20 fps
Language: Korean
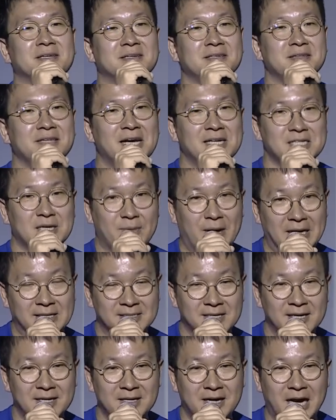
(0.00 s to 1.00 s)

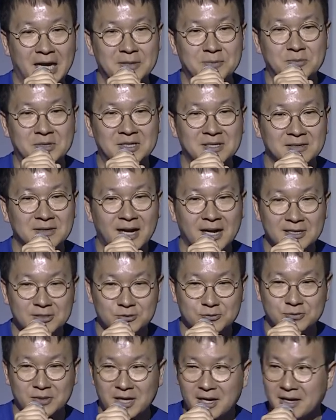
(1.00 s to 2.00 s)
끝나자마자 아니 미팅을 하는
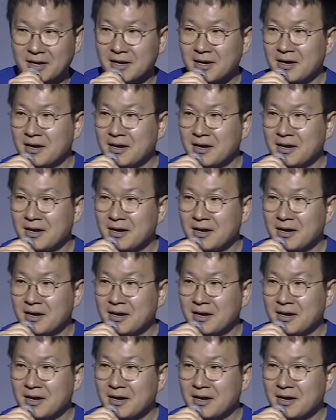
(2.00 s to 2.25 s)
중에